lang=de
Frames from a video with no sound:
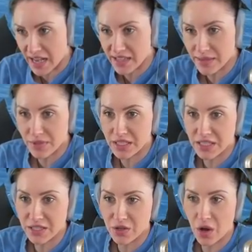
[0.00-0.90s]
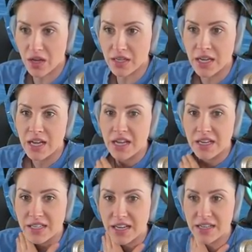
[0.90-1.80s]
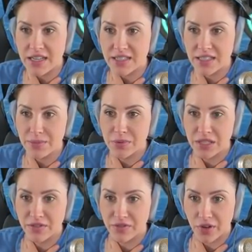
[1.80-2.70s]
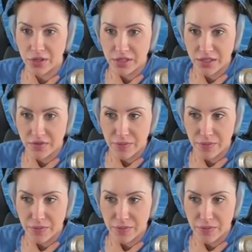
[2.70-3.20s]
ihr habt richtig gehört, denn es gibt hier Wolken,